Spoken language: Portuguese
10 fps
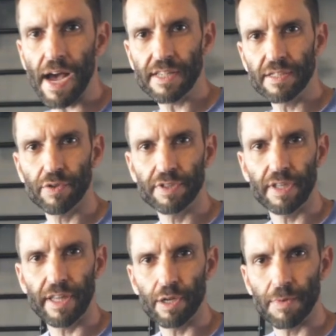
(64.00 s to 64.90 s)
casa e você
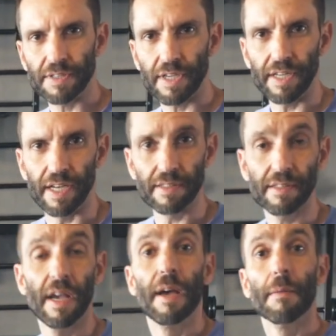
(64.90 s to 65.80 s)
tem umas
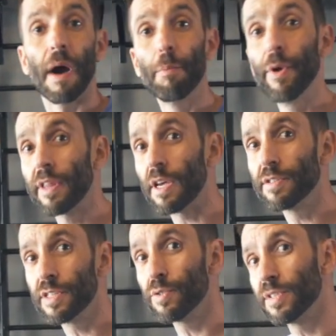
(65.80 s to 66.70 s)
anilhas. Muitas
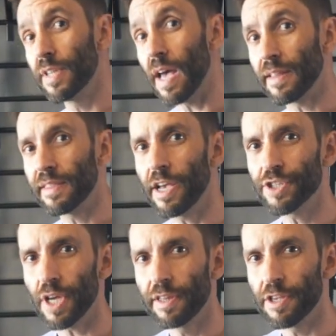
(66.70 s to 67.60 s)
vezes você até
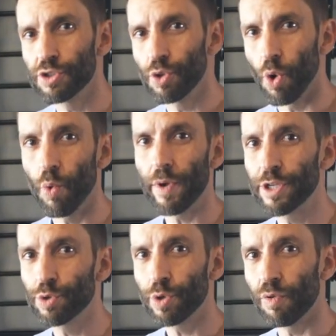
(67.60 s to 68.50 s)
já testou
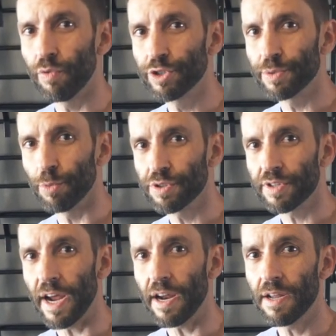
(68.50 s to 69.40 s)
isso que eu vou te
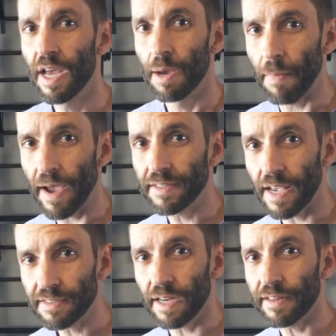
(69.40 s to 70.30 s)
mostrar, mas
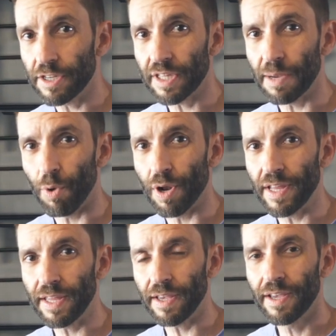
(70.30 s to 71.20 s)
a estratégia da
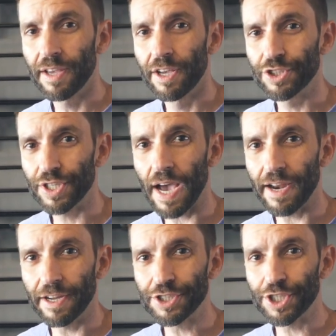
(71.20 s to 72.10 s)
bolinha te
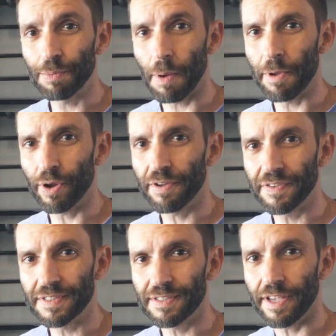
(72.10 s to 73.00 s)
garante uma melhor
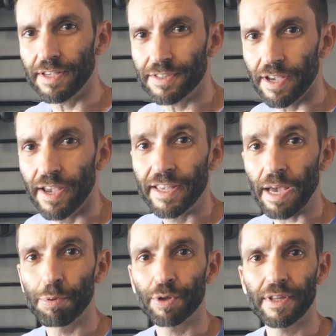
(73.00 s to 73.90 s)
eficiência e
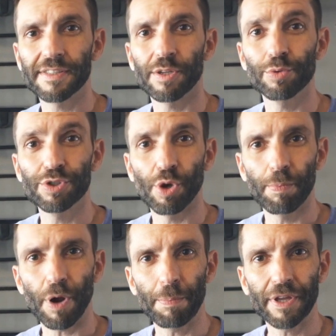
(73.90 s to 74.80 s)
a proteção do seu
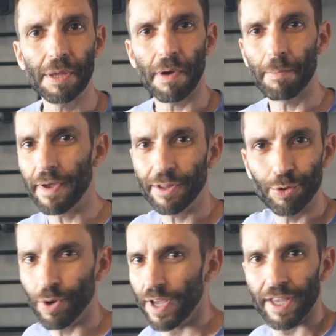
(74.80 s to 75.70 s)
próprio
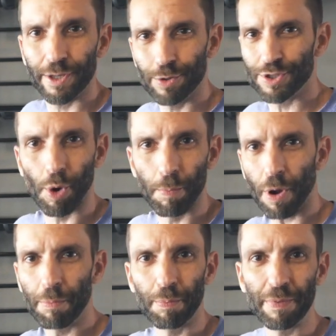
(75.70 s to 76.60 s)
equipamento e do seu
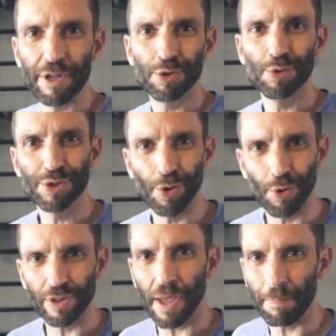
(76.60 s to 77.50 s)
próprio piso, do seu
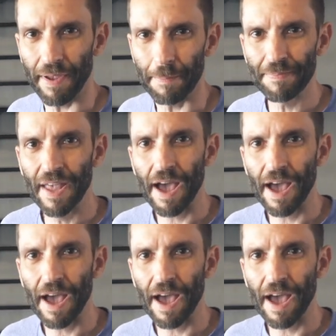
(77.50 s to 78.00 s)
rodapé.